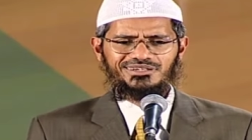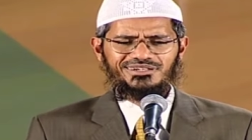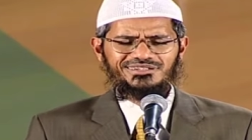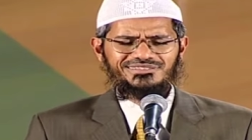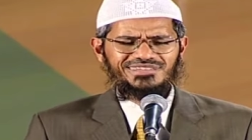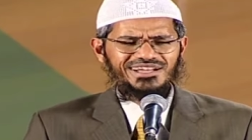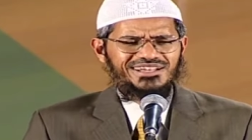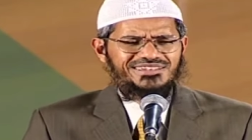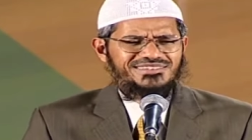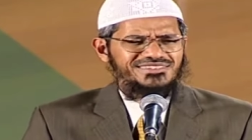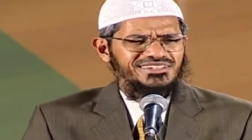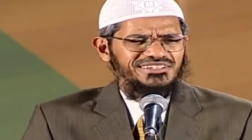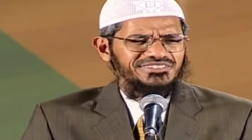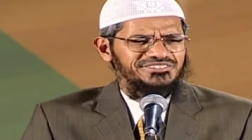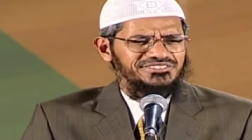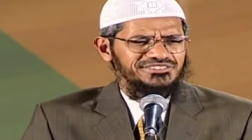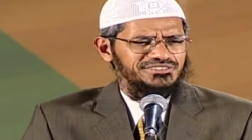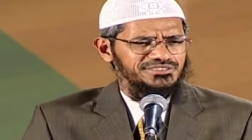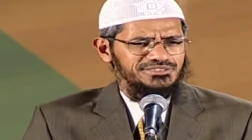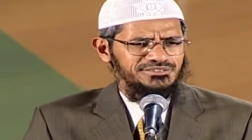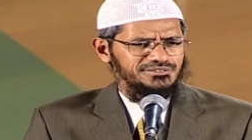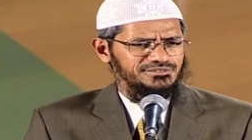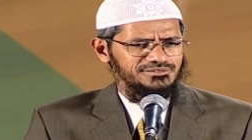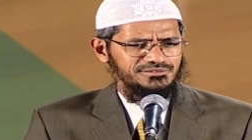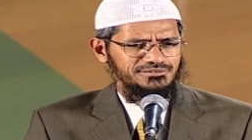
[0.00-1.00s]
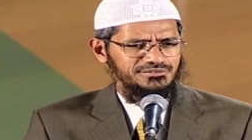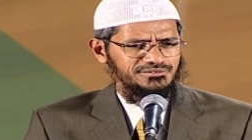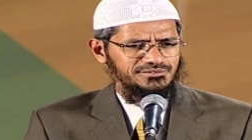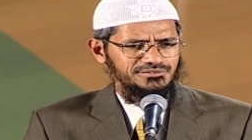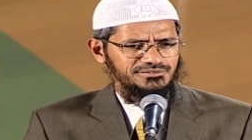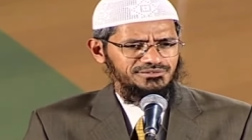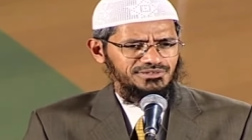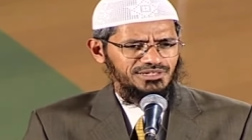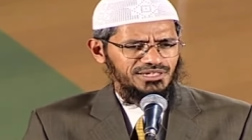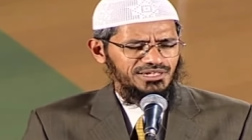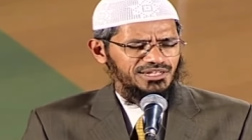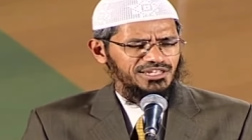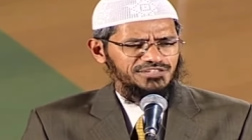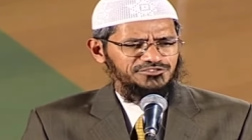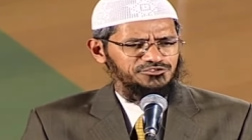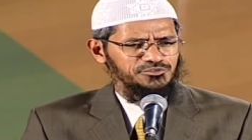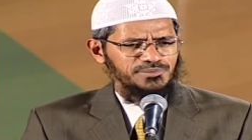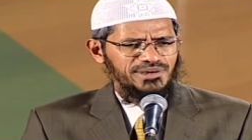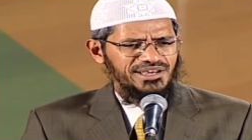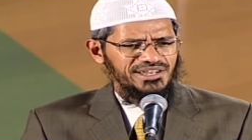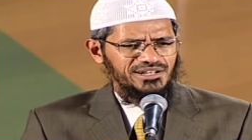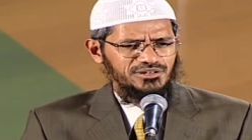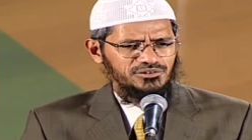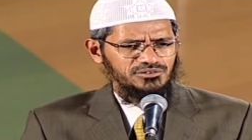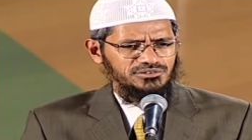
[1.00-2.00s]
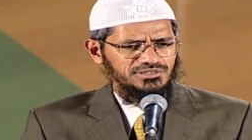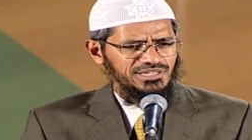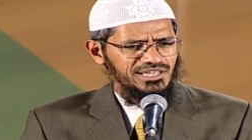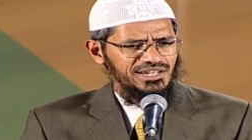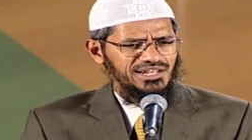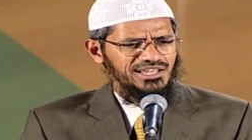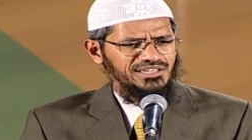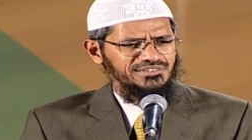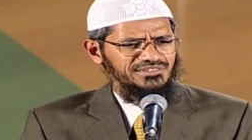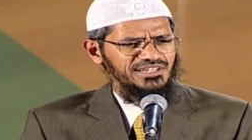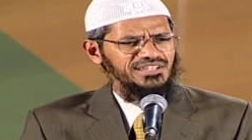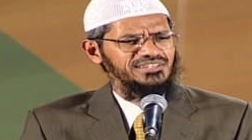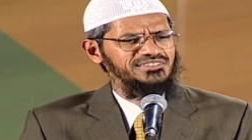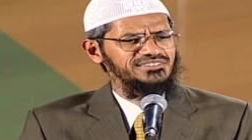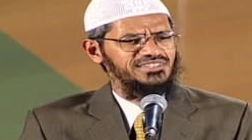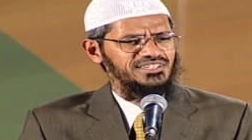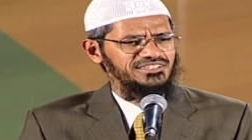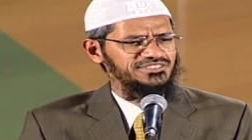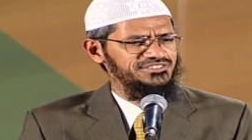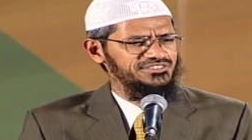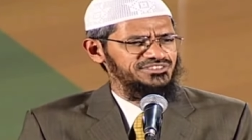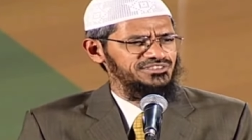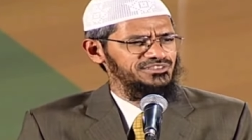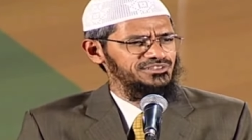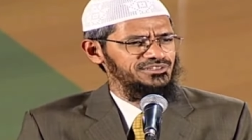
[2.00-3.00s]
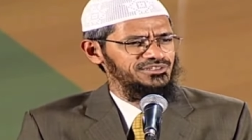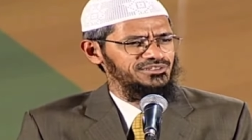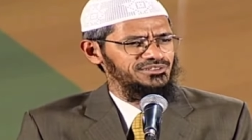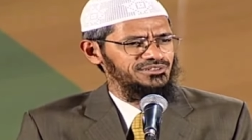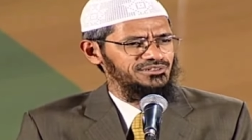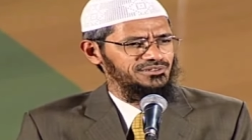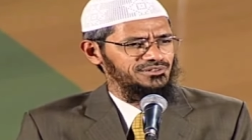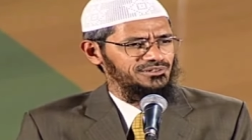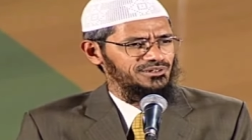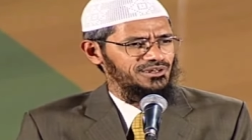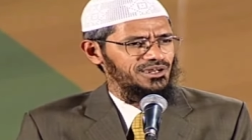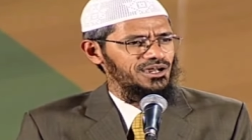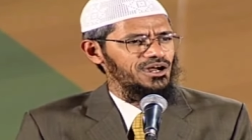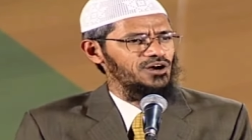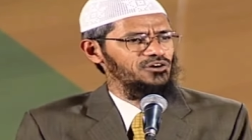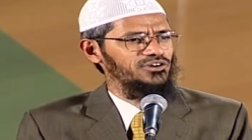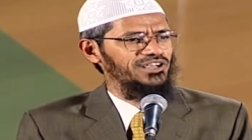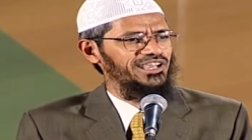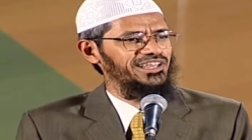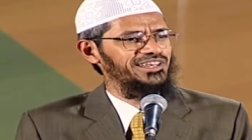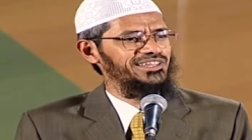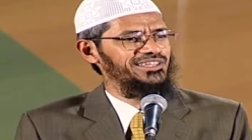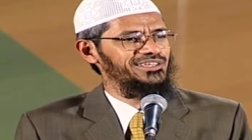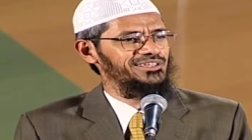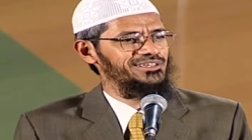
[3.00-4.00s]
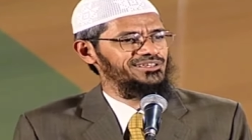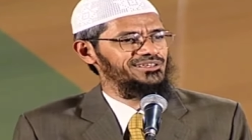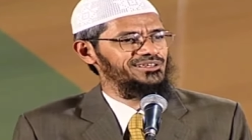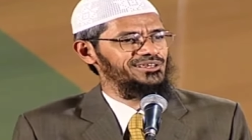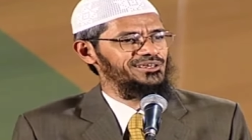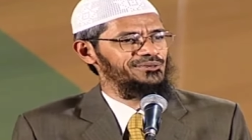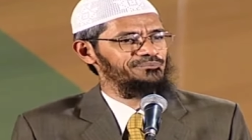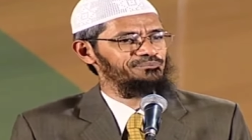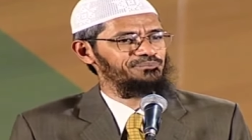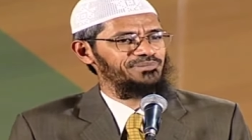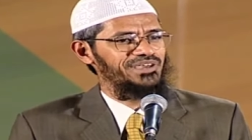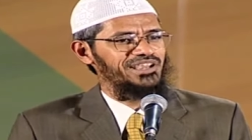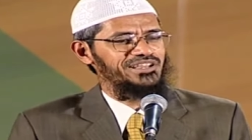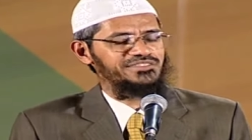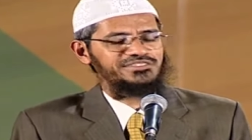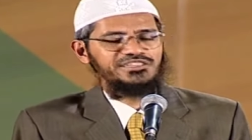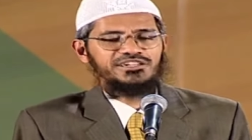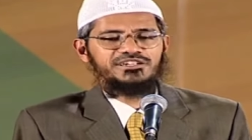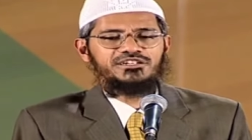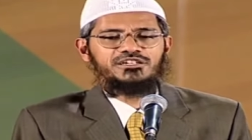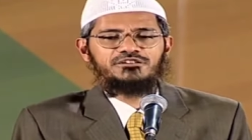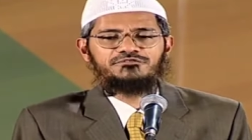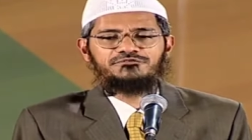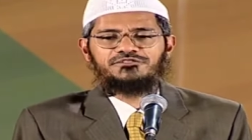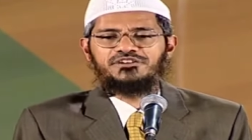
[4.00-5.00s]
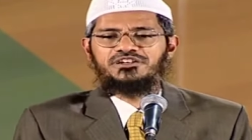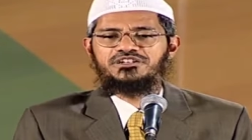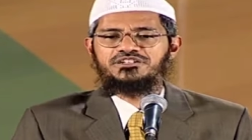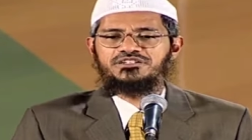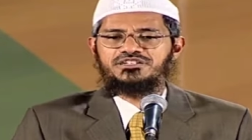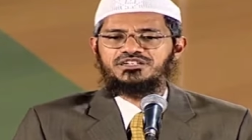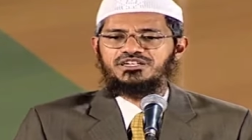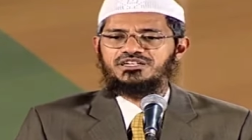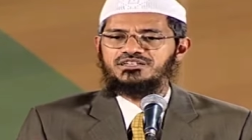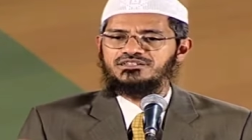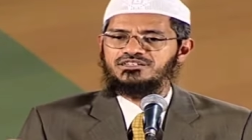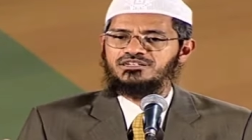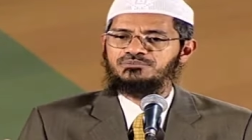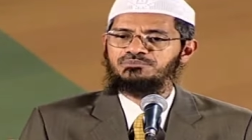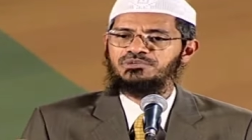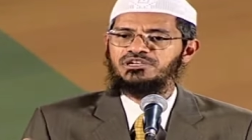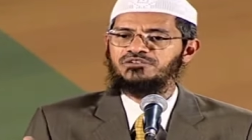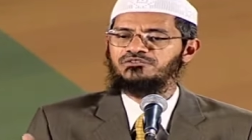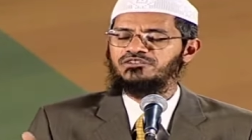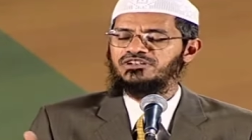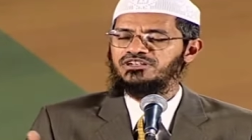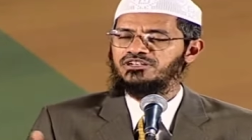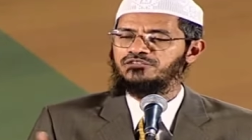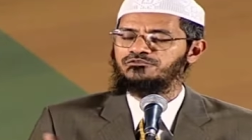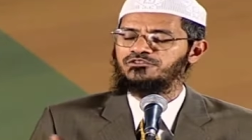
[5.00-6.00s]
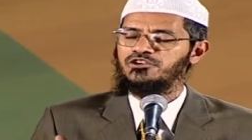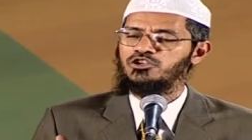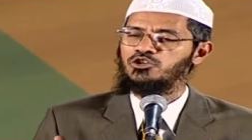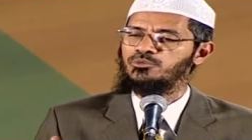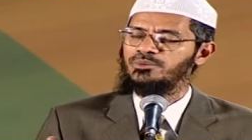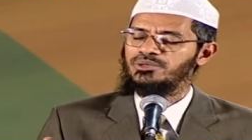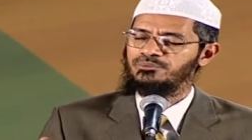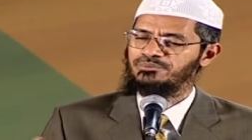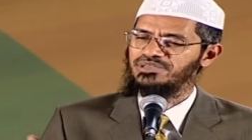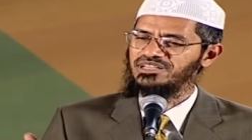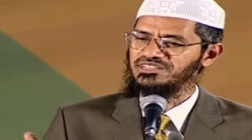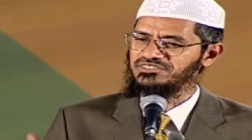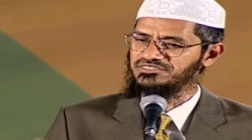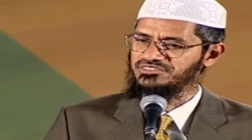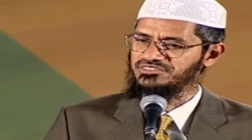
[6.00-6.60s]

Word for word: এটাই তো অবিচার আল্লাহ তালা সুবিচার করেন না তিনি এই সব আলাদা মানুষের জন্য আলাদা বিচার করবেন